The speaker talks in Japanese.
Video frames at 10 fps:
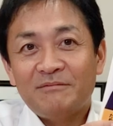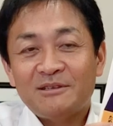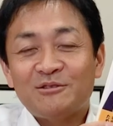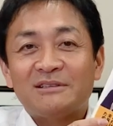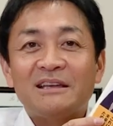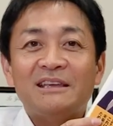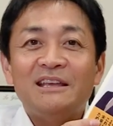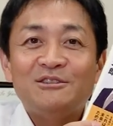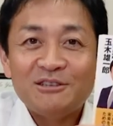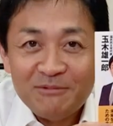まあちょっと最近
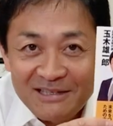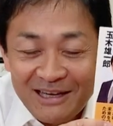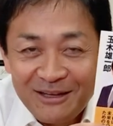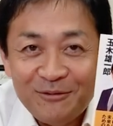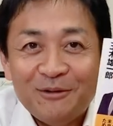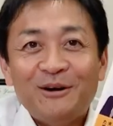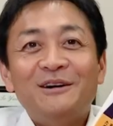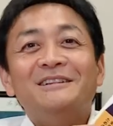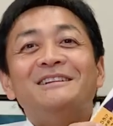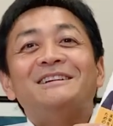炎上しましたけど
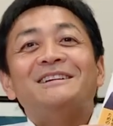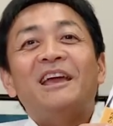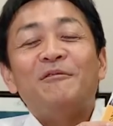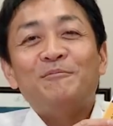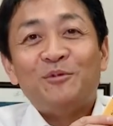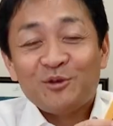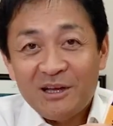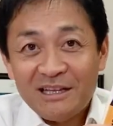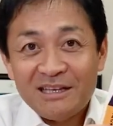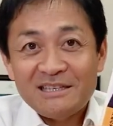も、憲法の
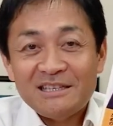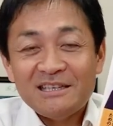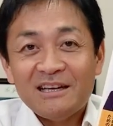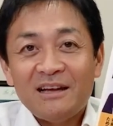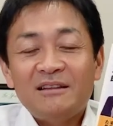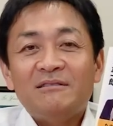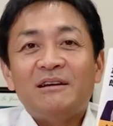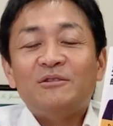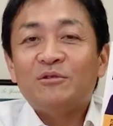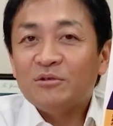話、あるい
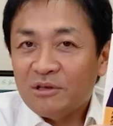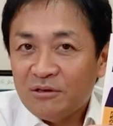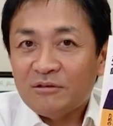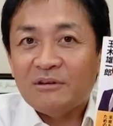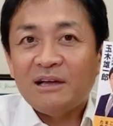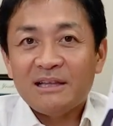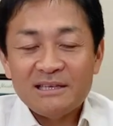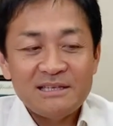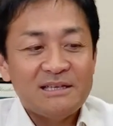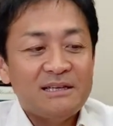は農業の
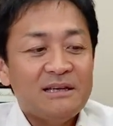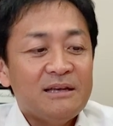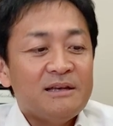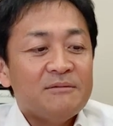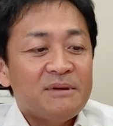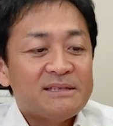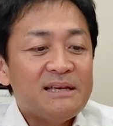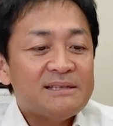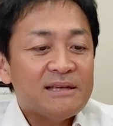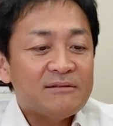話、まあ
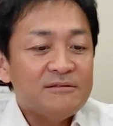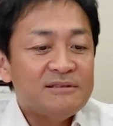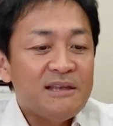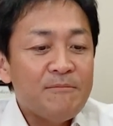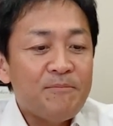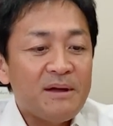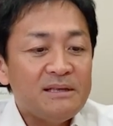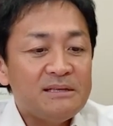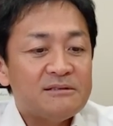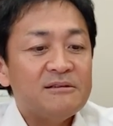政策全
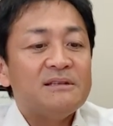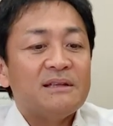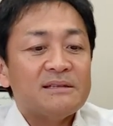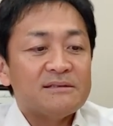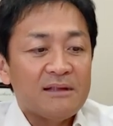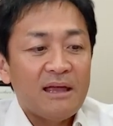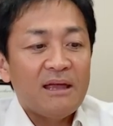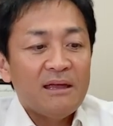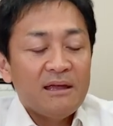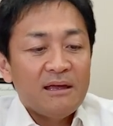般についてです
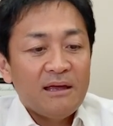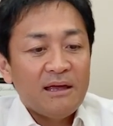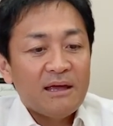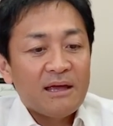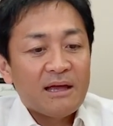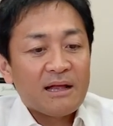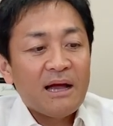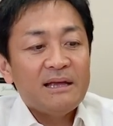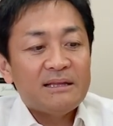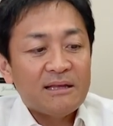ね、えー、
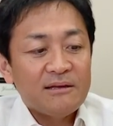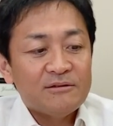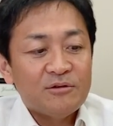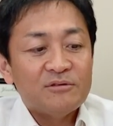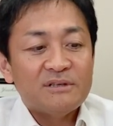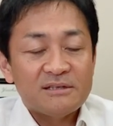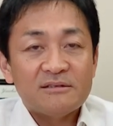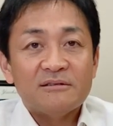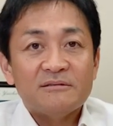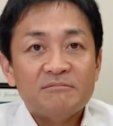書いている本で
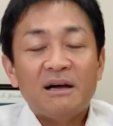す。